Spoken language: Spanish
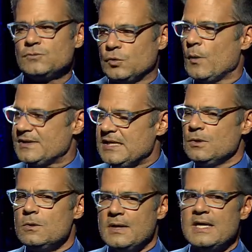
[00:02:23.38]
Tu
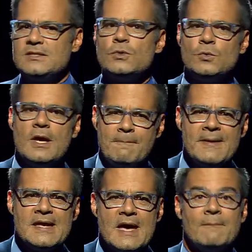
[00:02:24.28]
vecino es un
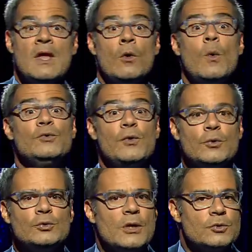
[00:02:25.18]
espía. Cuando
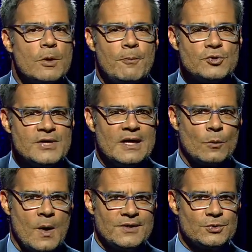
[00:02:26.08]
discutes con tu esposa en el
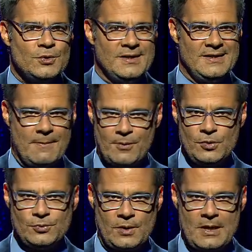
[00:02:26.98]
cuarto y de
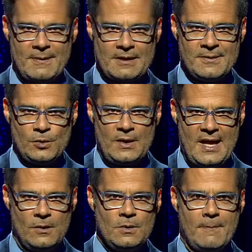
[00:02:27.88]
pronto en el apartamento de al
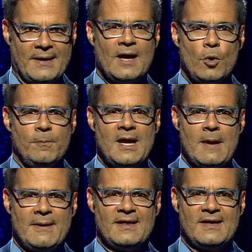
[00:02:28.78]
lado le pegan golpes a la pared